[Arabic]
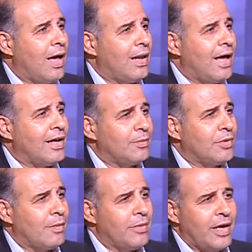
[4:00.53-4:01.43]
الآية
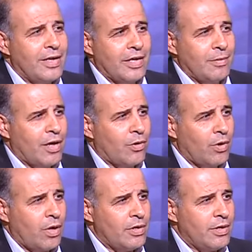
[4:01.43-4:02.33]
تبدأ بأي عبارة
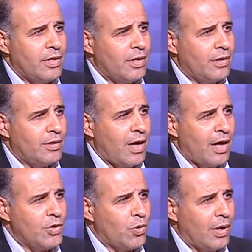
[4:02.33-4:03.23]
قرآنية يا إيه.
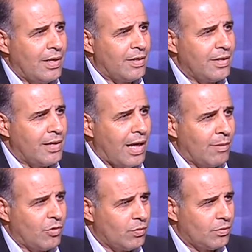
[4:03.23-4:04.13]
أيها الذين
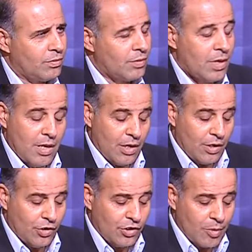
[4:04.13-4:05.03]
آمنوا, آمنوا.
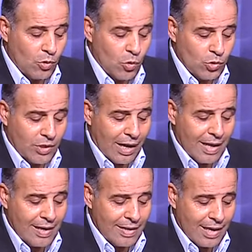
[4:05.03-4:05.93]
عندما يقول
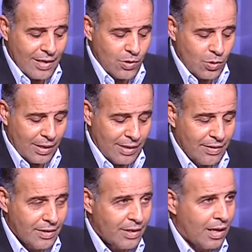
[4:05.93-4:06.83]
تعالى يا أيها
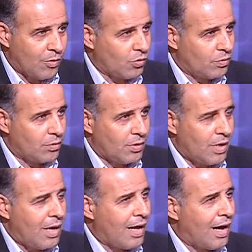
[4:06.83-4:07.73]
الذين آمنوا
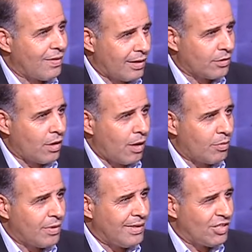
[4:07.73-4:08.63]
هذا الخطاب
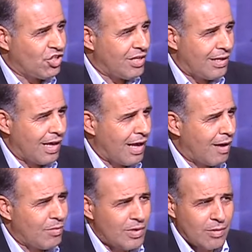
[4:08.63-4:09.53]
لجيل
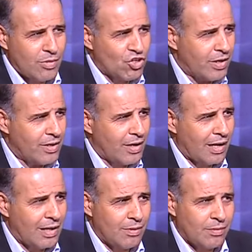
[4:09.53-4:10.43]
أم للبشرية
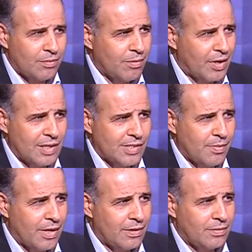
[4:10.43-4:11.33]
على مر
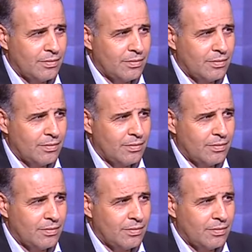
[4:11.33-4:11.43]
الأزمان؟